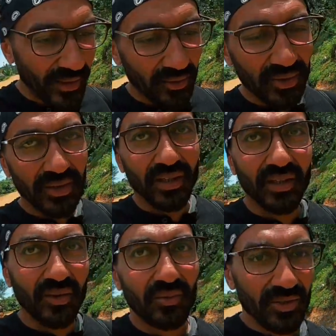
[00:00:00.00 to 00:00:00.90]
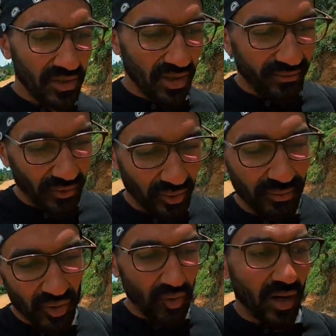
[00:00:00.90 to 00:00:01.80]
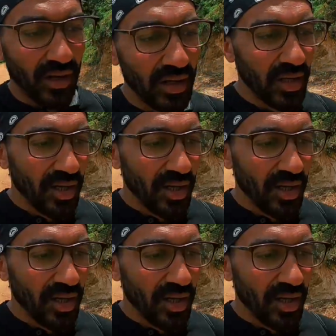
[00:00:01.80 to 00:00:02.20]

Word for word: وبداوا يغيروا من ثقافتهم بسرعه